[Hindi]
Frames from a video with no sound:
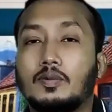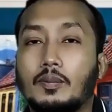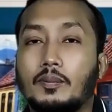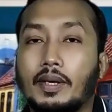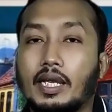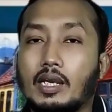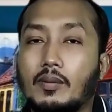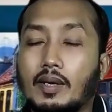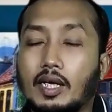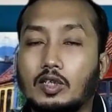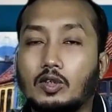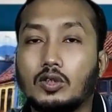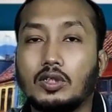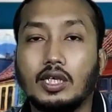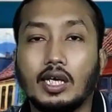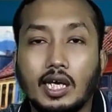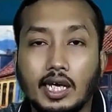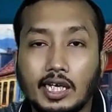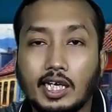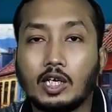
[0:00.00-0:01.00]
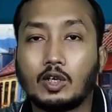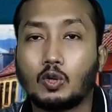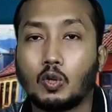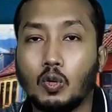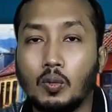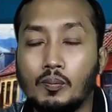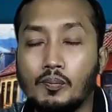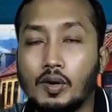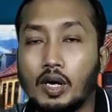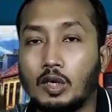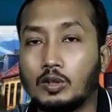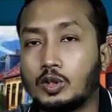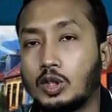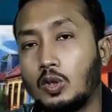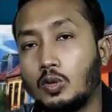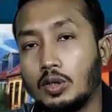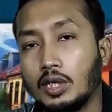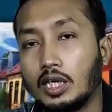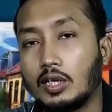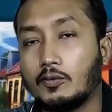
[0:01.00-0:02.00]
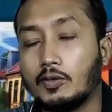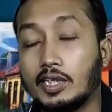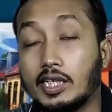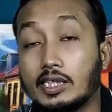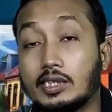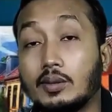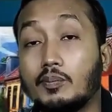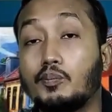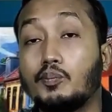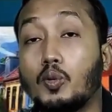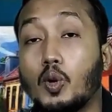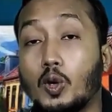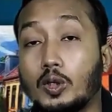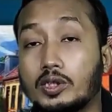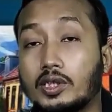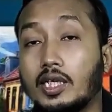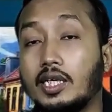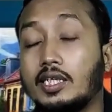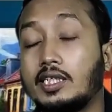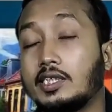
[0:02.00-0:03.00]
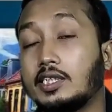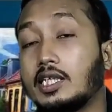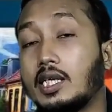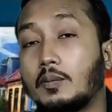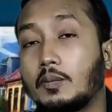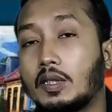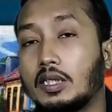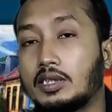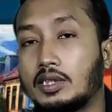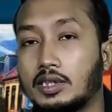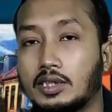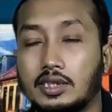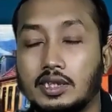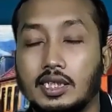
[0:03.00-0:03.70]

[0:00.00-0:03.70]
सबसे पहली बात तो ये है कि क्रोम ब्राउजर होने की वजह से बहुत सारी चीज़ें आप कर